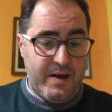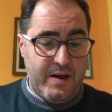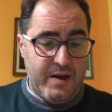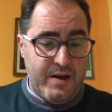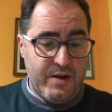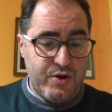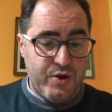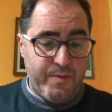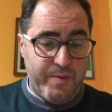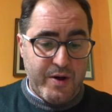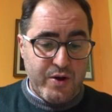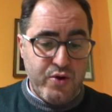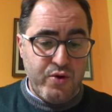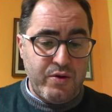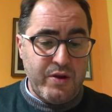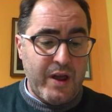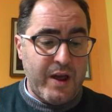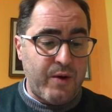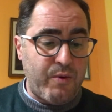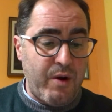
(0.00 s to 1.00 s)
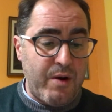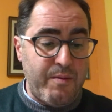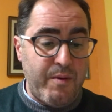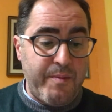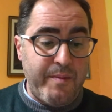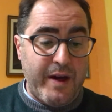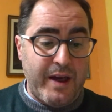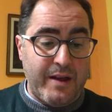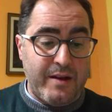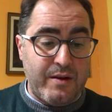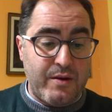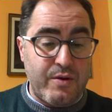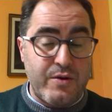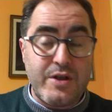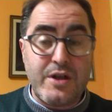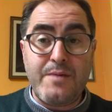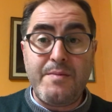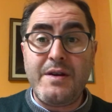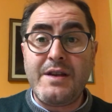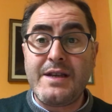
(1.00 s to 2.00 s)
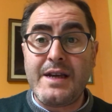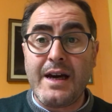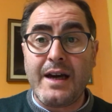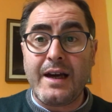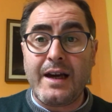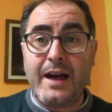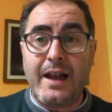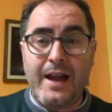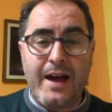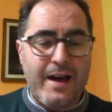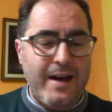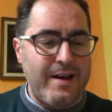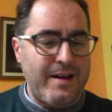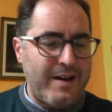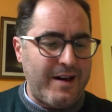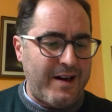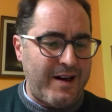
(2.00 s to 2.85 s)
Sopraggiunta in quel momento, si mise anche lei